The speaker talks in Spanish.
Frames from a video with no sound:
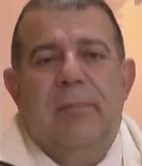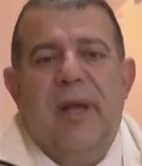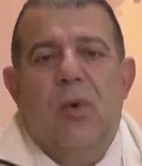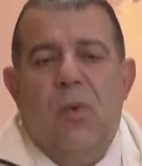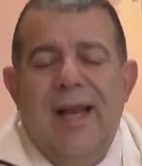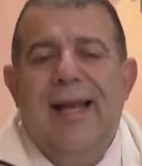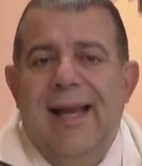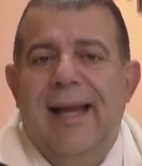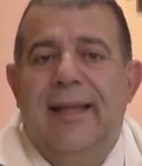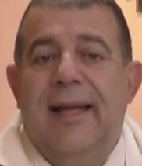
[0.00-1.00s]
Pero ¿cuál
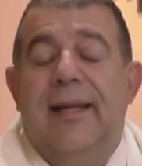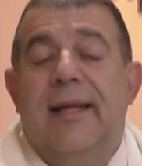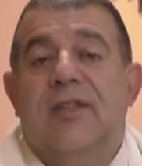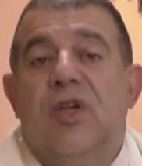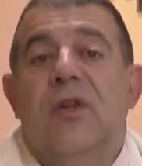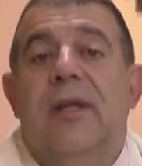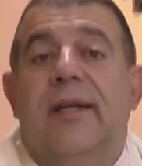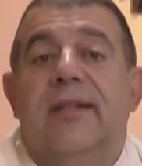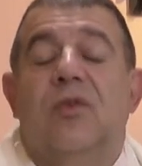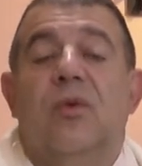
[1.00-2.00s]
es la indignación de
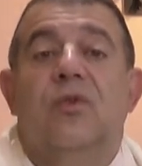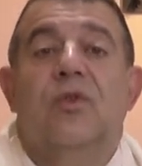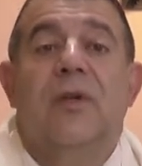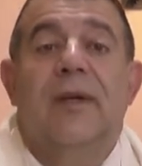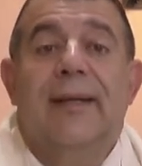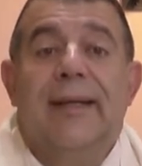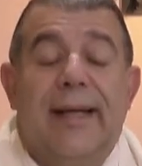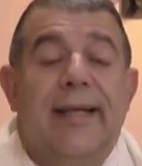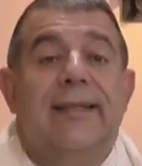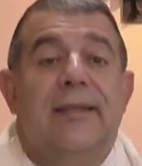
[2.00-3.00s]
Jesús?
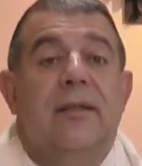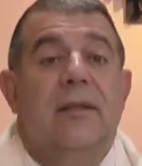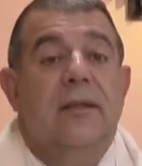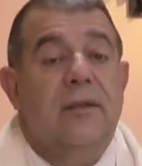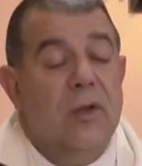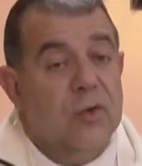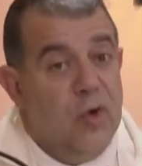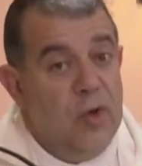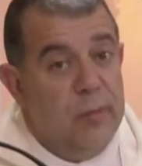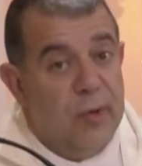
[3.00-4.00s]
Es no
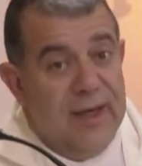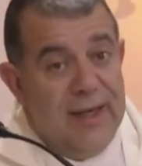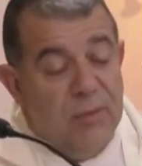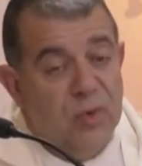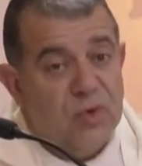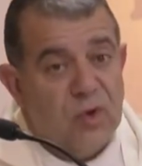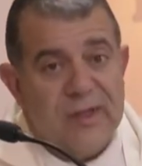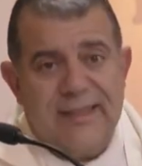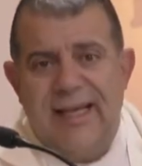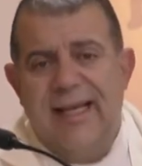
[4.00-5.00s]
solo por el abuso
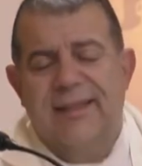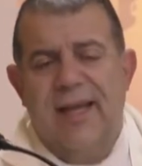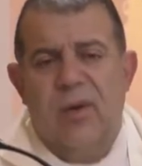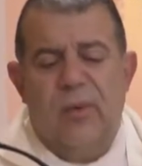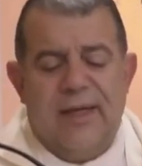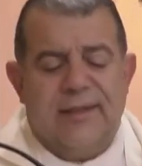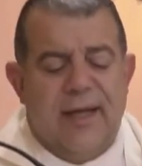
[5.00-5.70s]
que se hace al lugar